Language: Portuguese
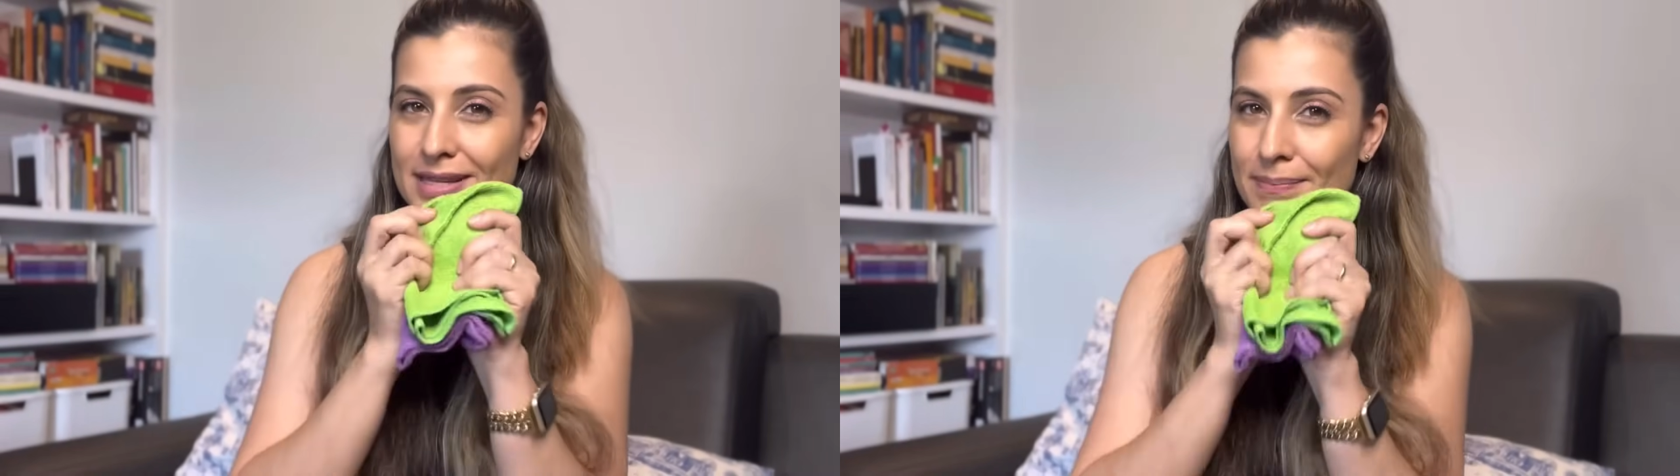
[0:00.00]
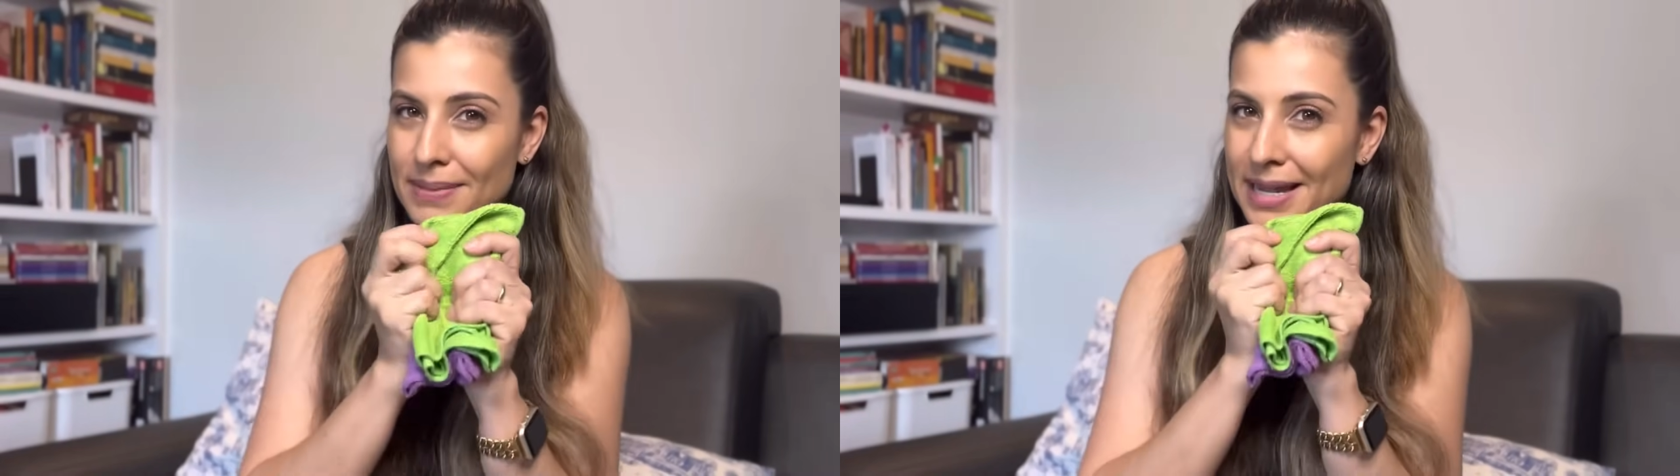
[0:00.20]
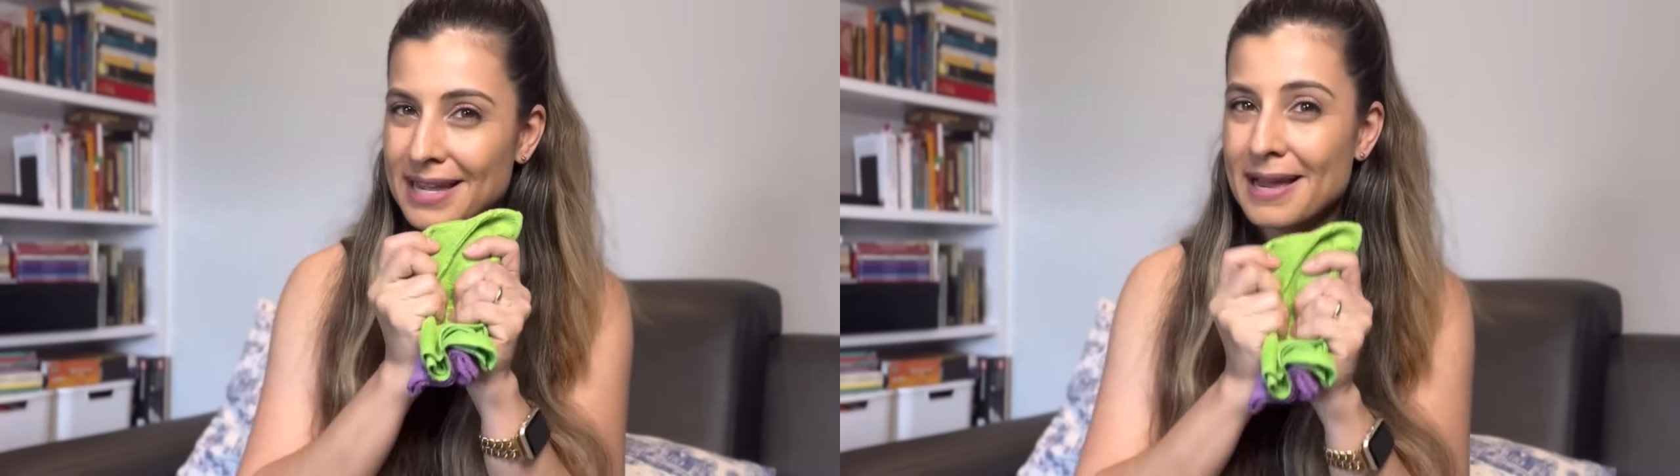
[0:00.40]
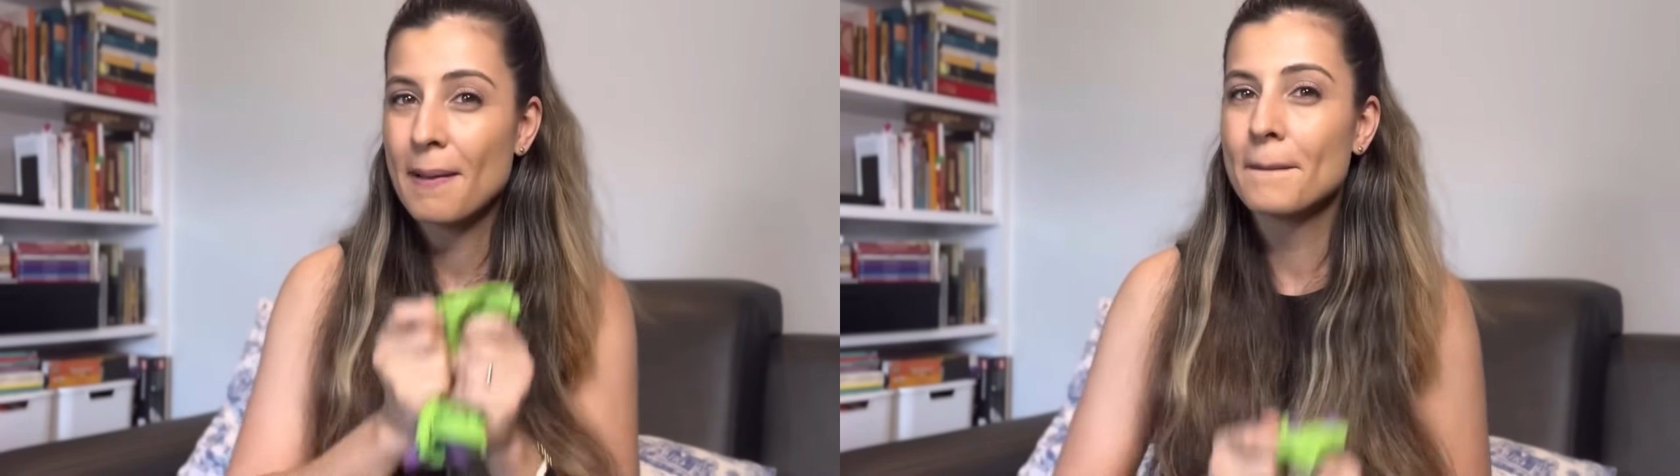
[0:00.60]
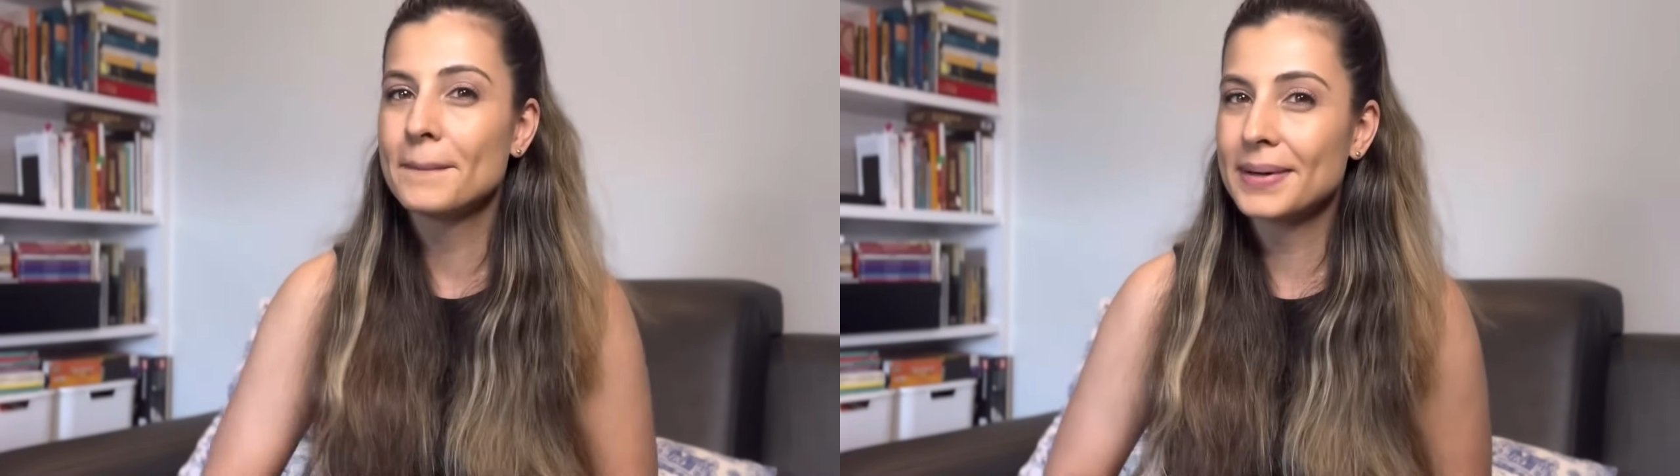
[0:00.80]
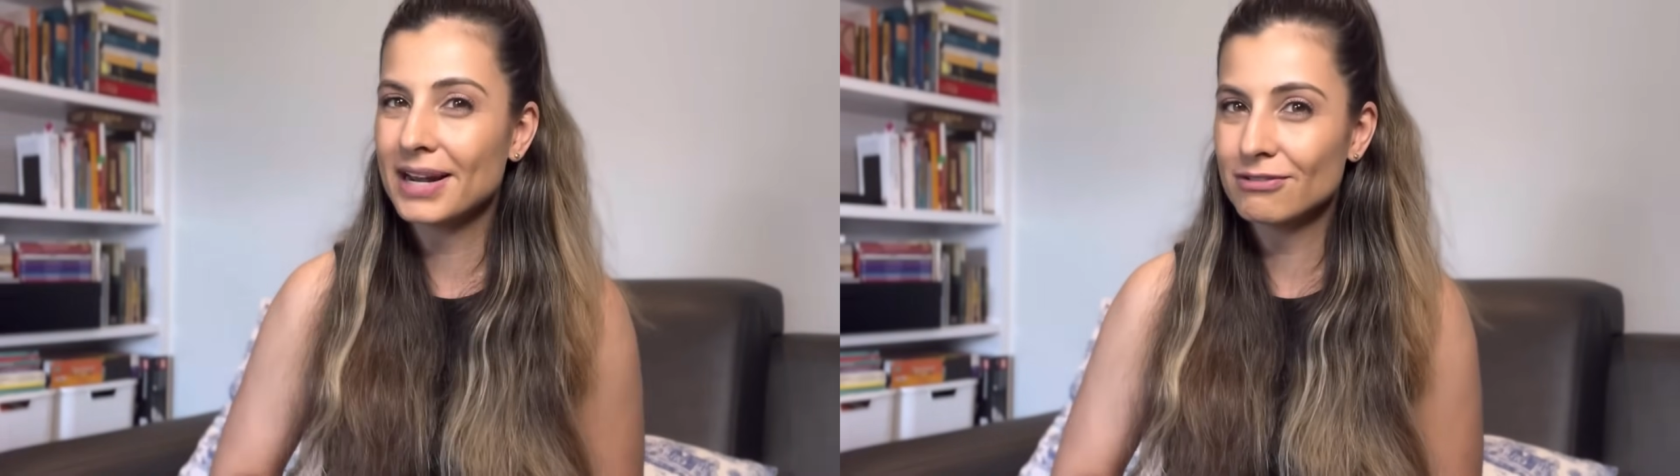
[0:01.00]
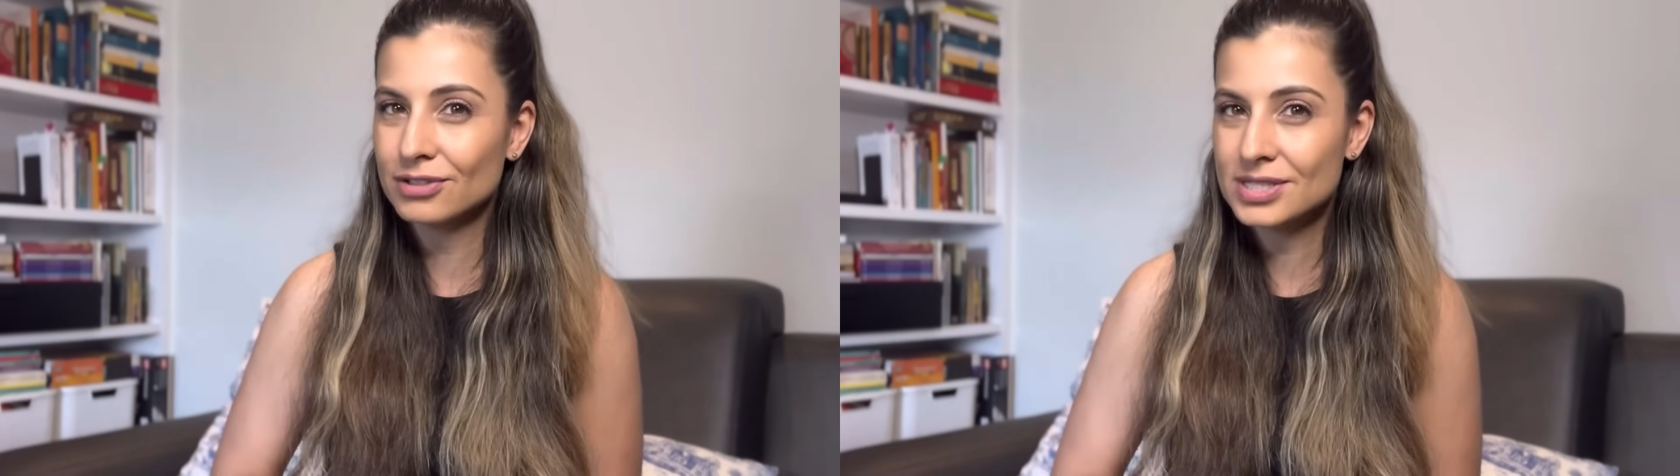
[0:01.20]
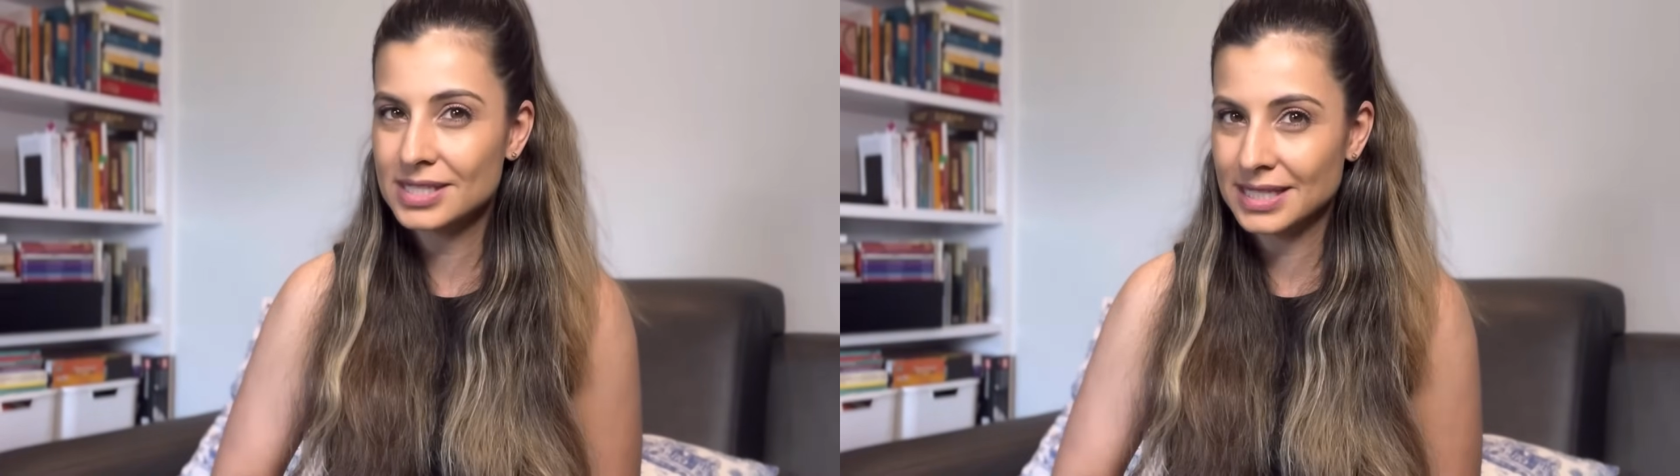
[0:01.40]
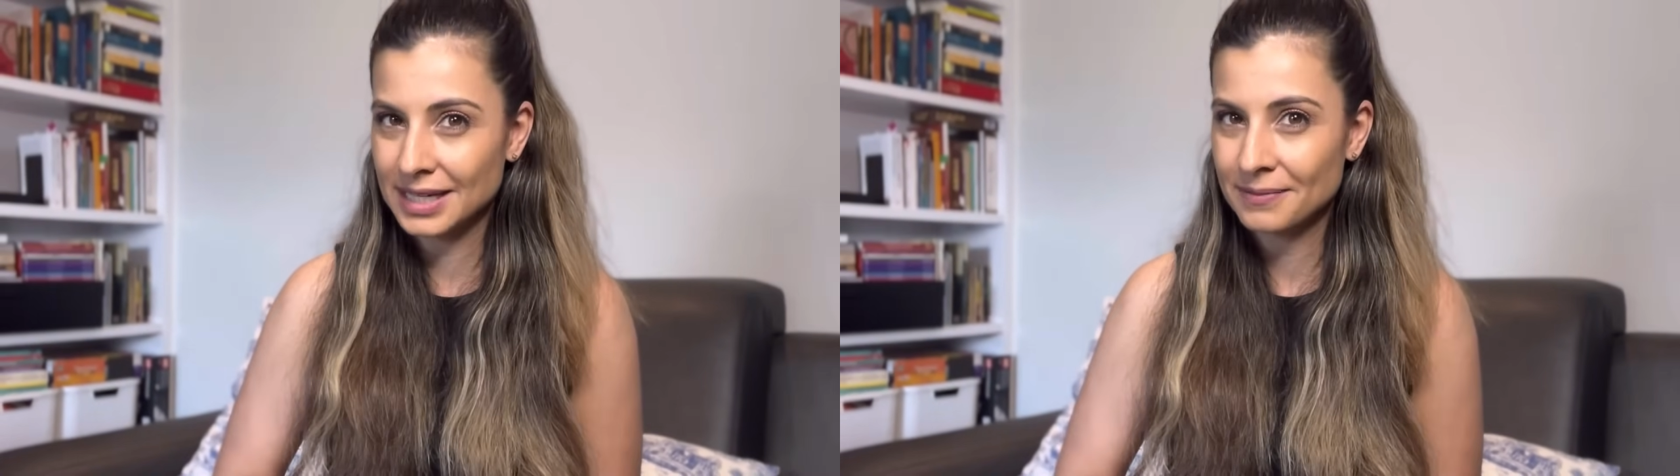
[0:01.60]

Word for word: também para você.